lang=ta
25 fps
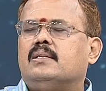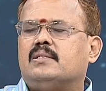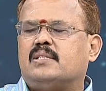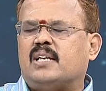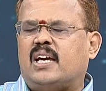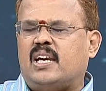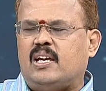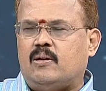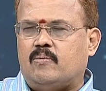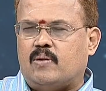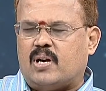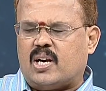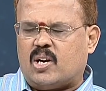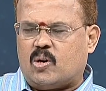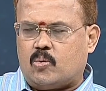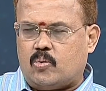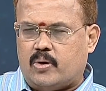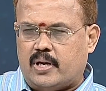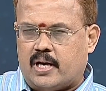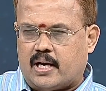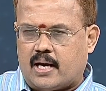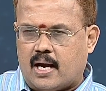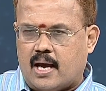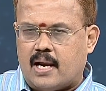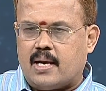சனி
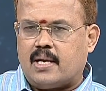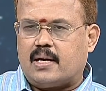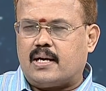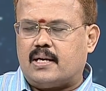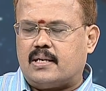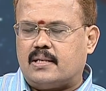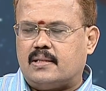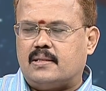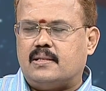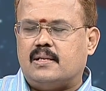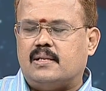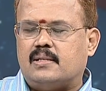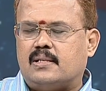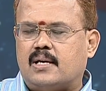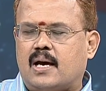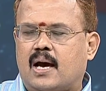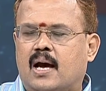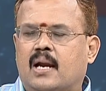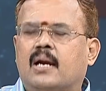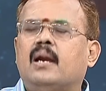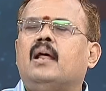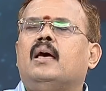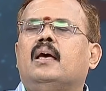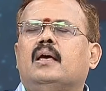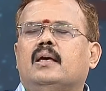வரக்கூடிய காலகட்டத்தில் காலகட்டத்தில்
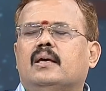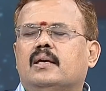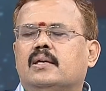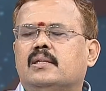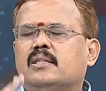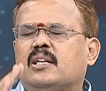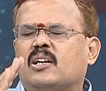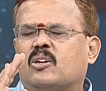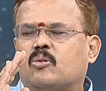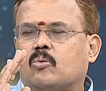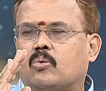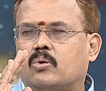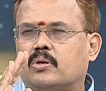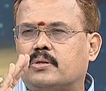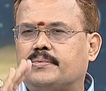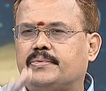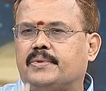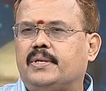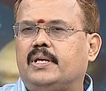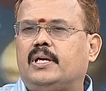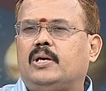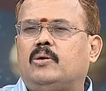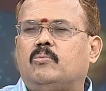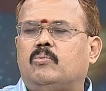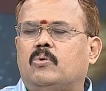தான் இதற்கு ஒரு
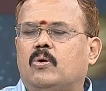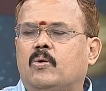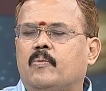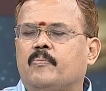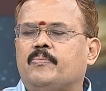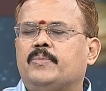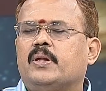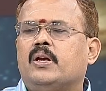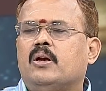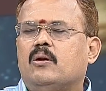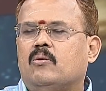தீர்வும்